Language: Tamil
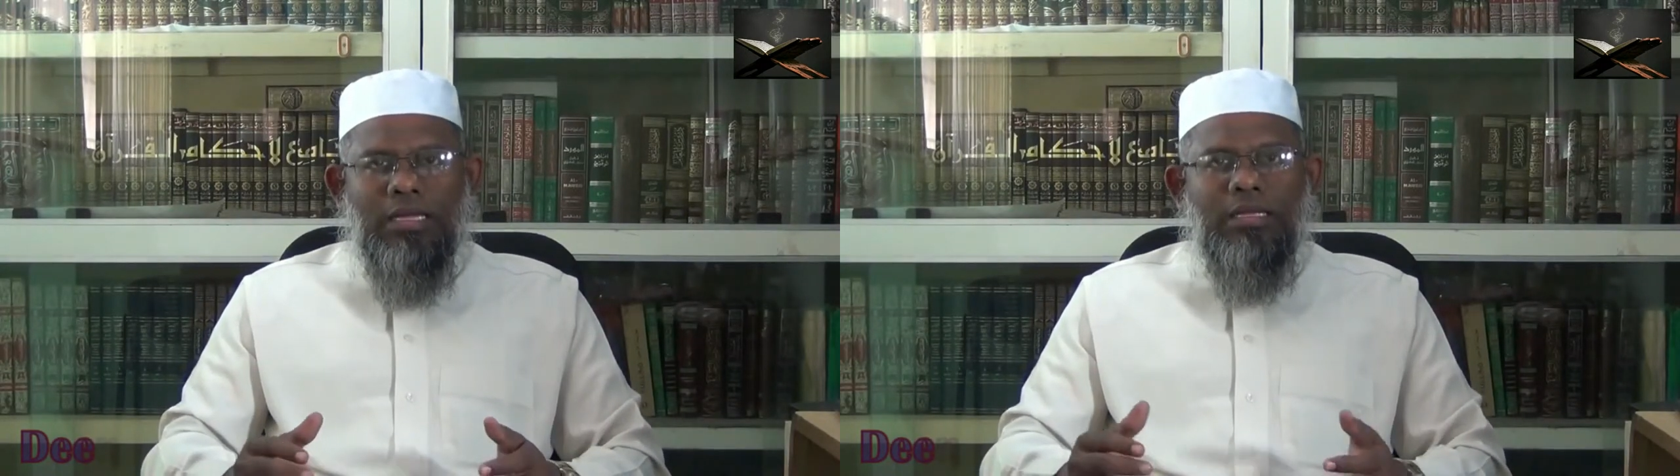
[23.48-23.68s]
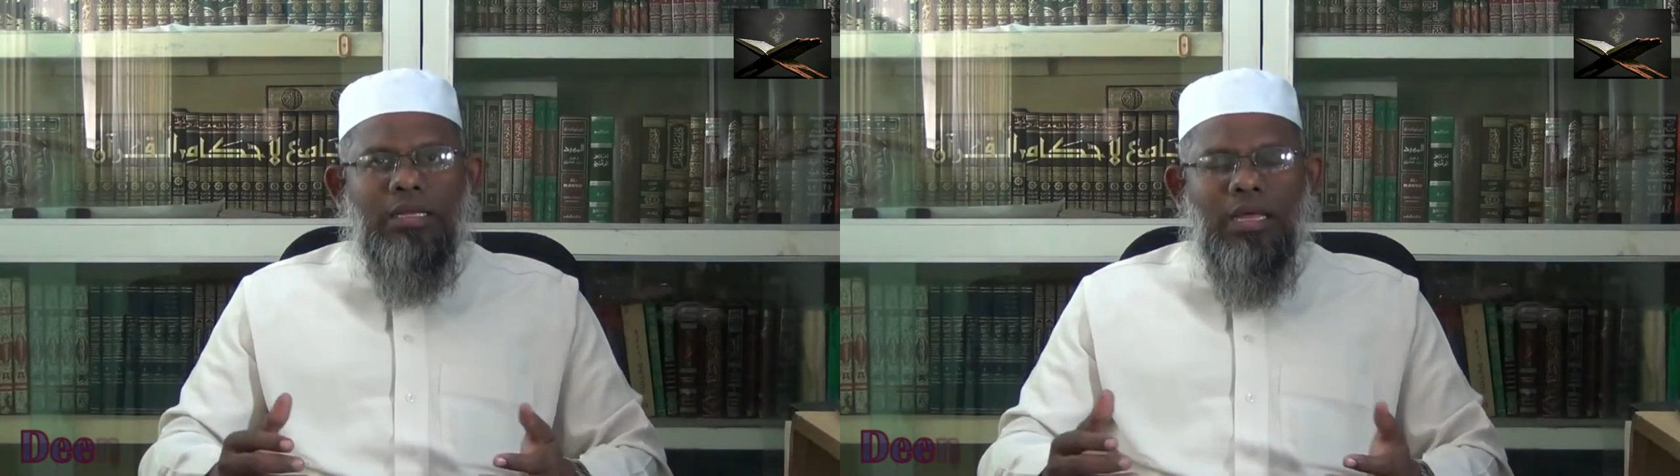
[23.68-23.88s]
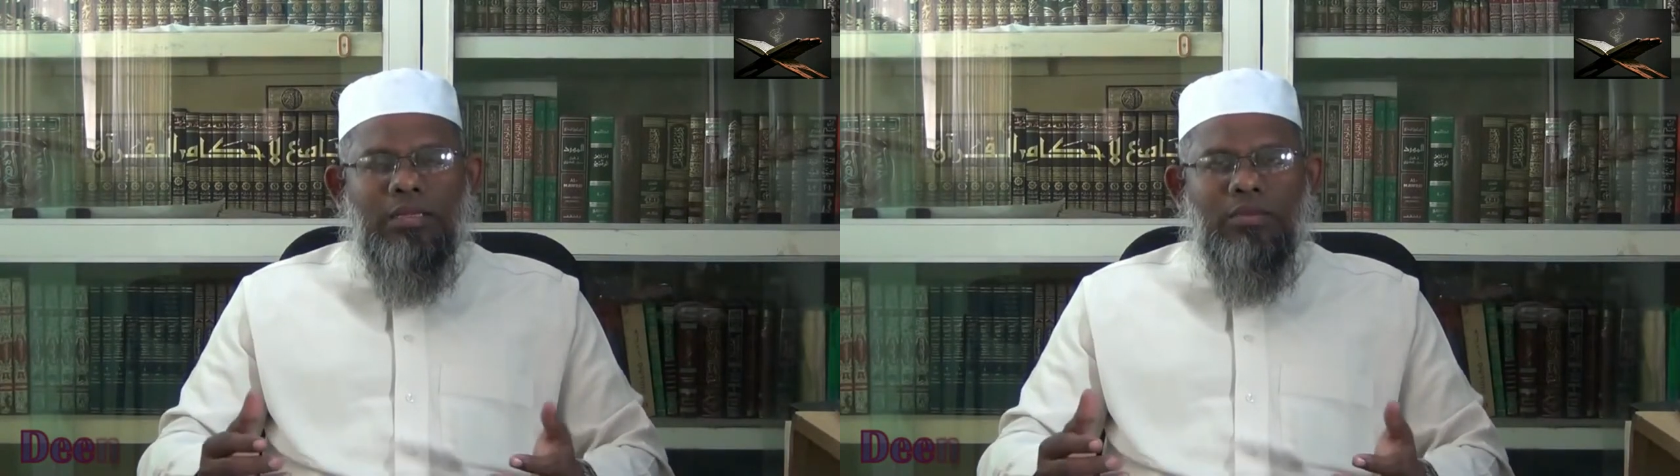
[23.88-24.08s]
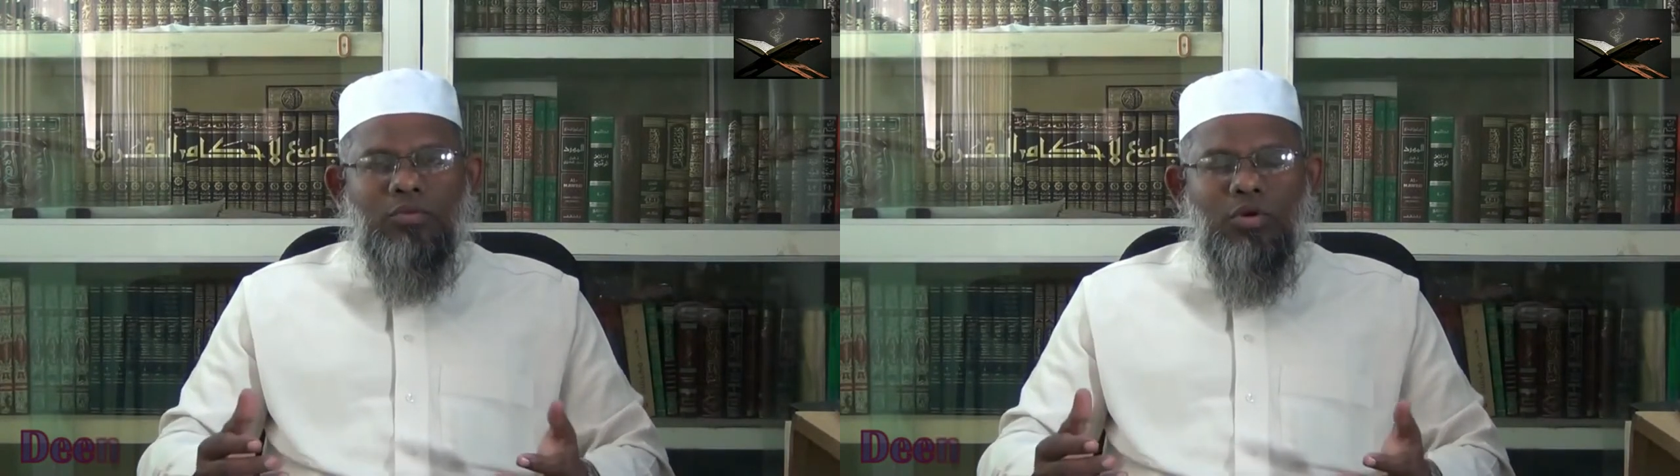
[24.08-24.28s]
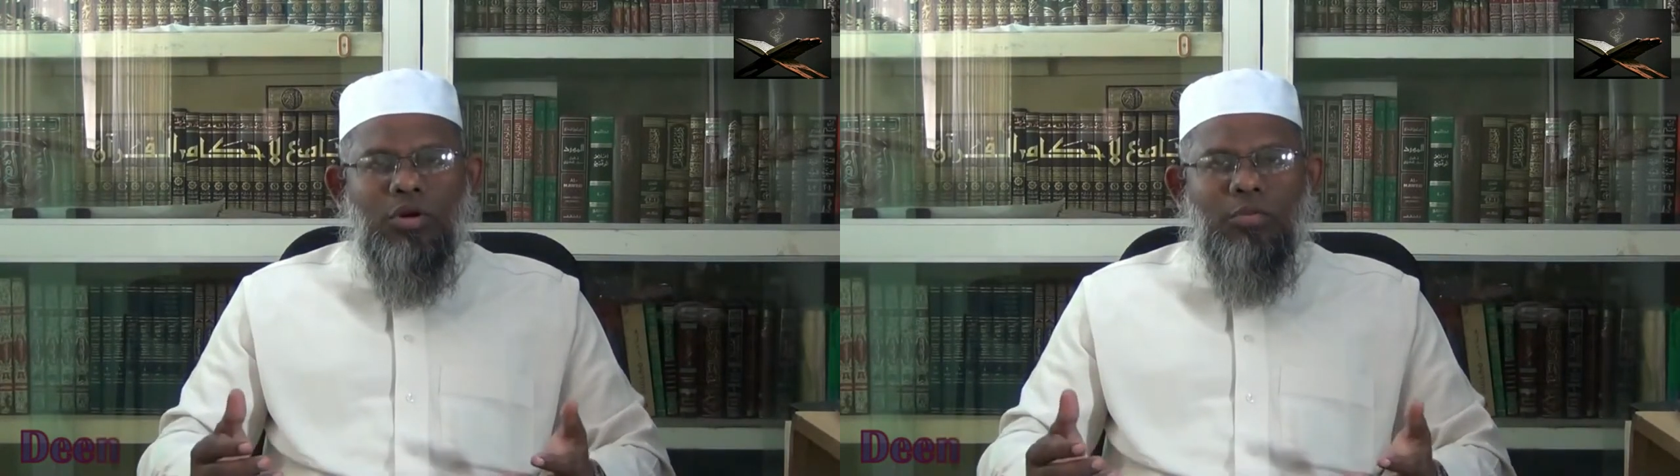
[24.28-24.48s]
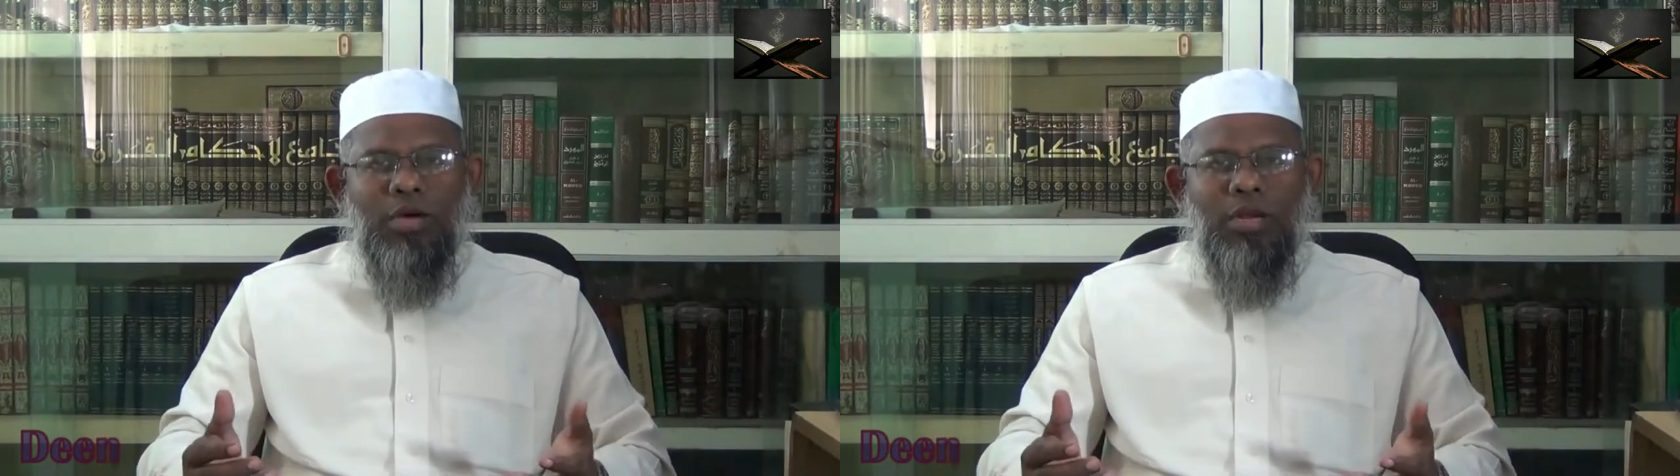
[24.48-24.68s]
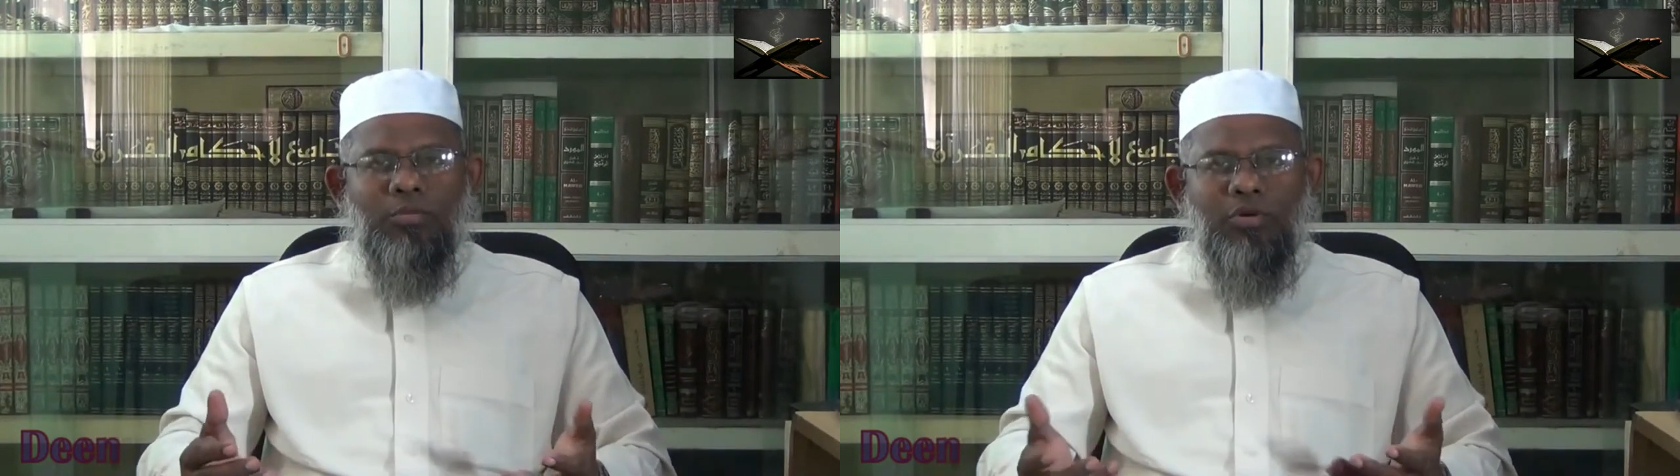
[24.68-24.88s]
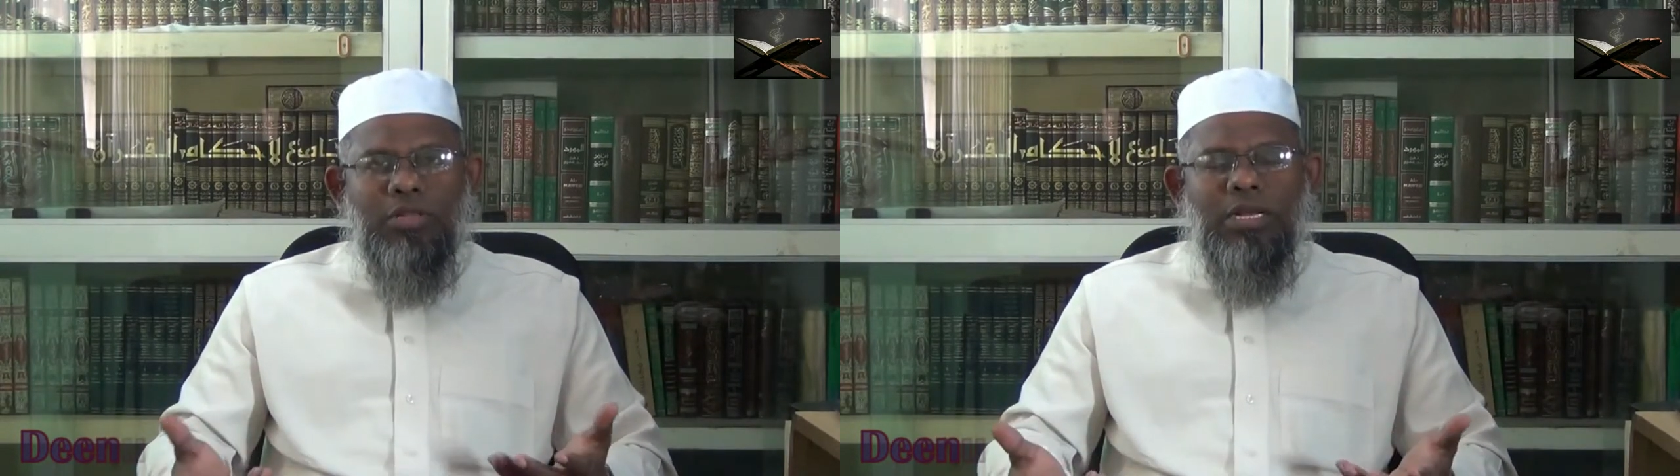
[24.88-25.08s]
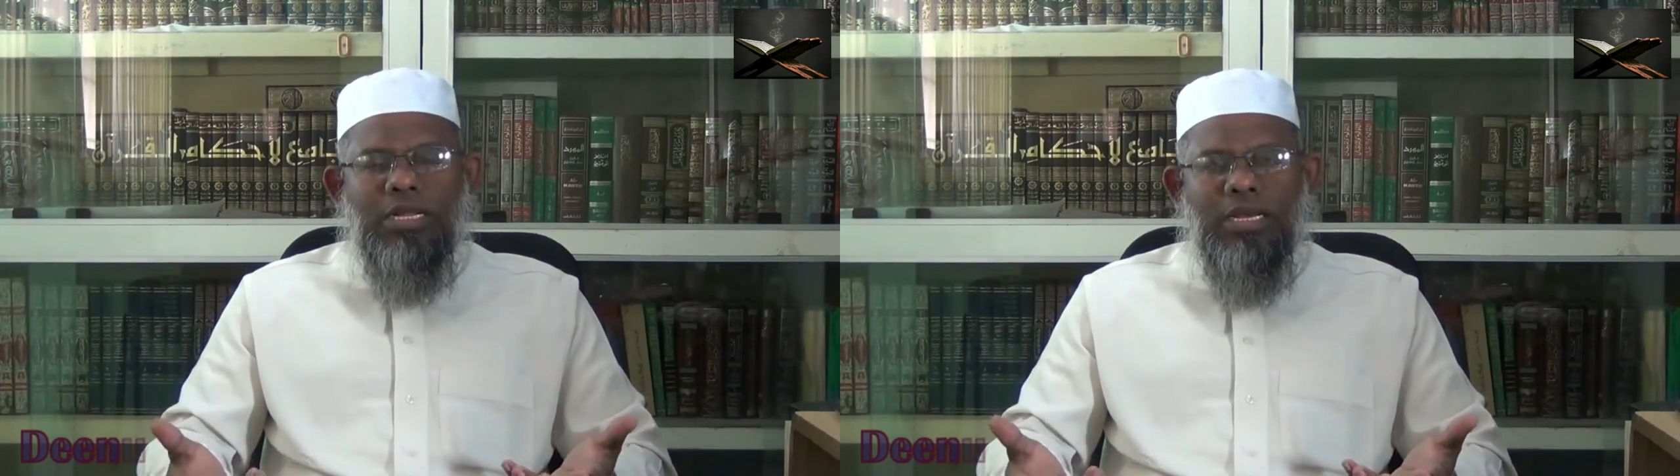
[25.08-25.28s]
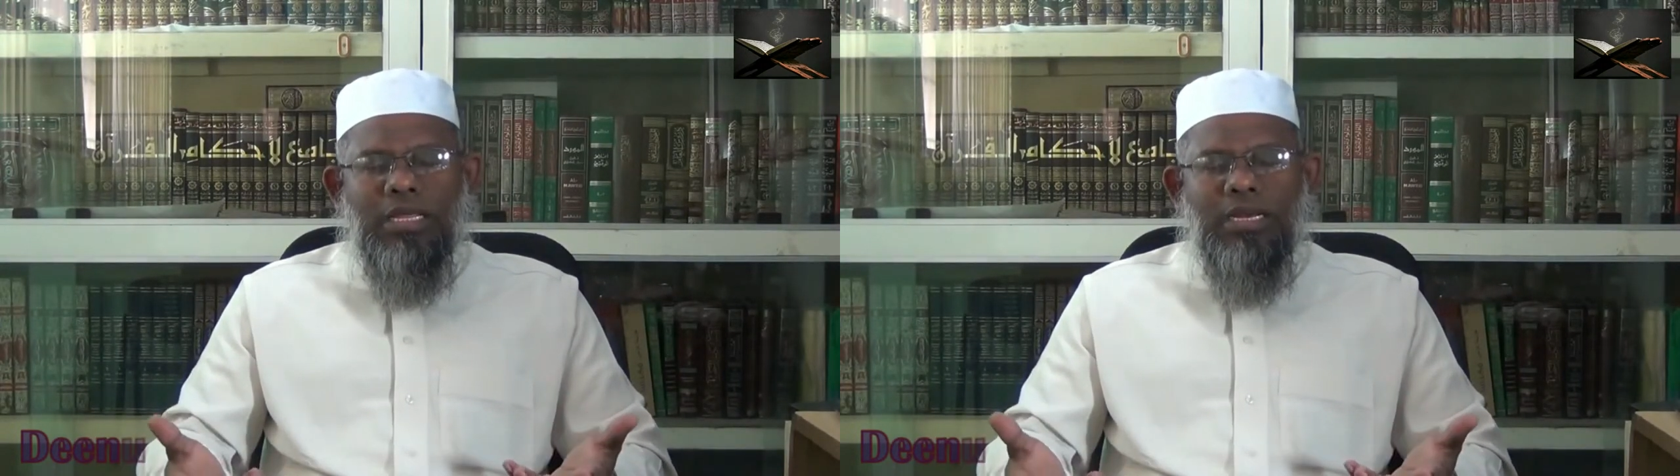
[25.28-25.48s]
அது அது தொடர்பான புரிதல்
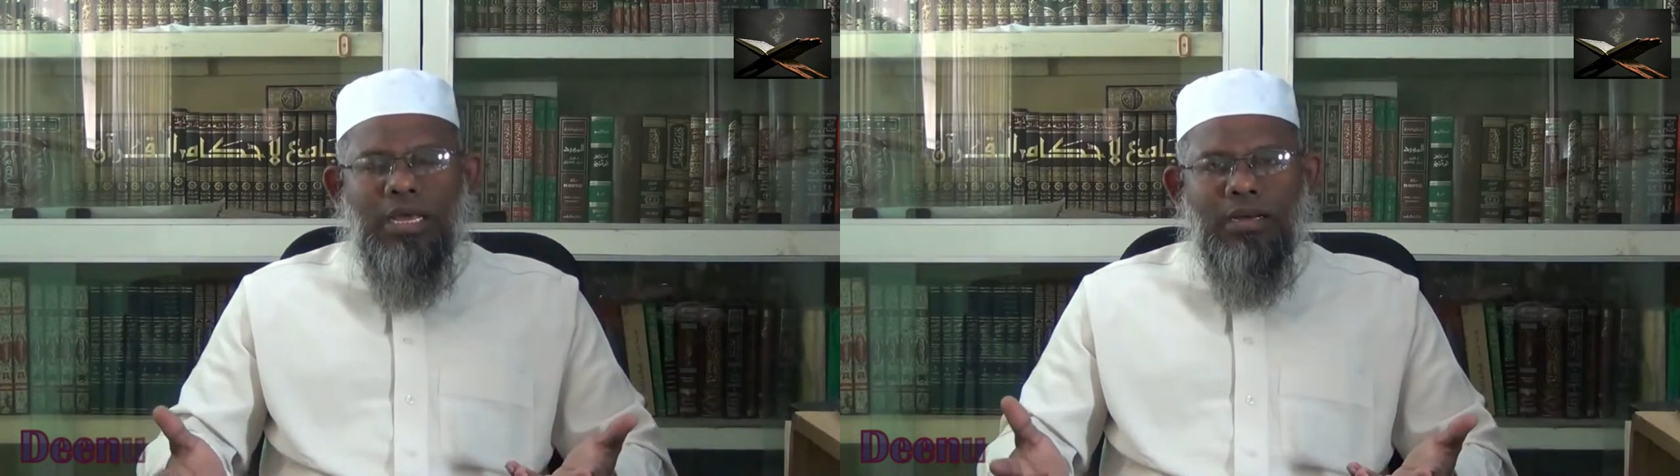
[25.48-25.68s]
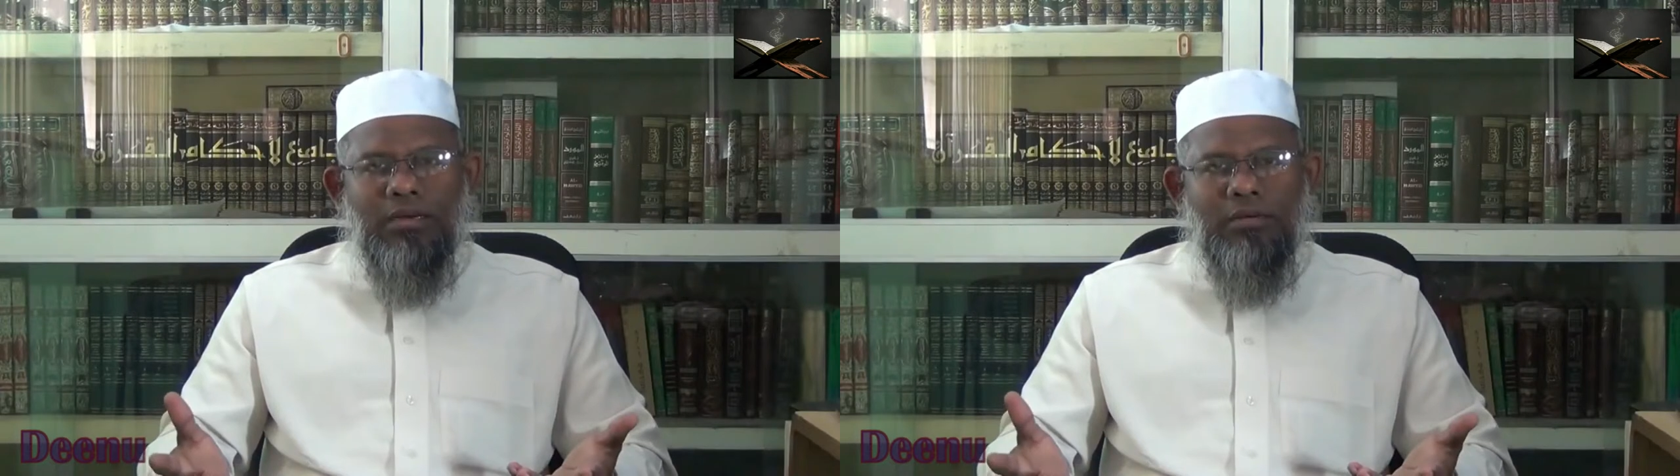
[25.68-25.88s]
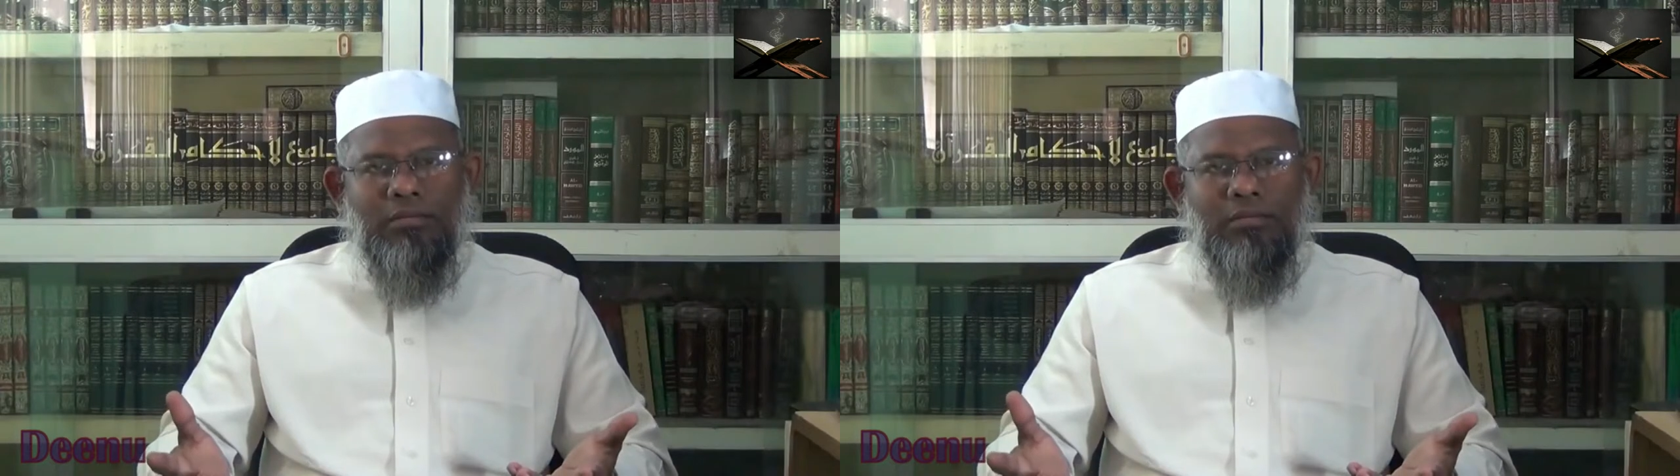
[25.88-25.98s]
இல்லை நான்